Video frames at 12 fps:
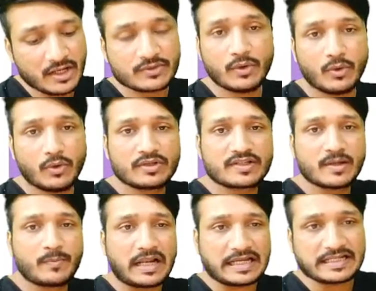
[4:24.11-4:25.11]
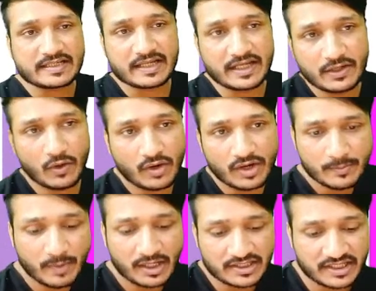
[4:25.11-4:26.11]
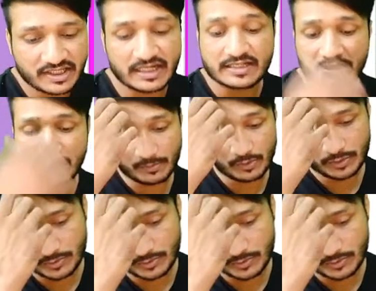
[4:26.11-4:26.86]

सो सप्लाई चेन और डिमांड चेन डिसरप्ट हो